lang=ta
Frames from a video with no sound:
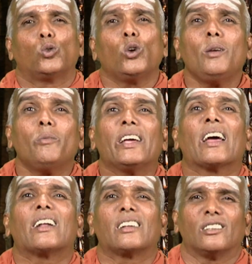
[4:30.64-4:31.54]

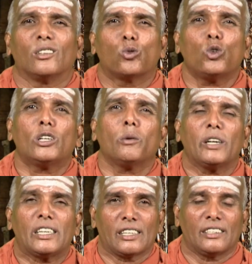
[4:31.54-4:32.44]
தூய்மையானது
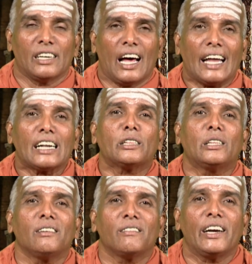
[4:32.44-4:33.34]
குற்றமற்றது
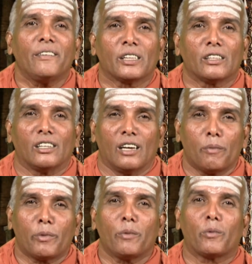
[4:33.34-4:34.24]
அறத்தின் வழி வந்தது
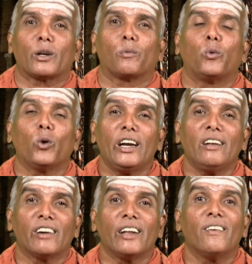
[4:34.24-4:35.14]
அப்படிப்பட்ட
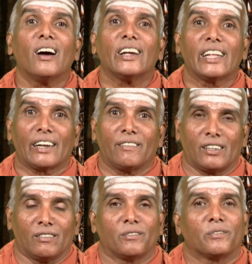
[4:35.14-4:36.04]
புகழின் வடிவாக இறைவன்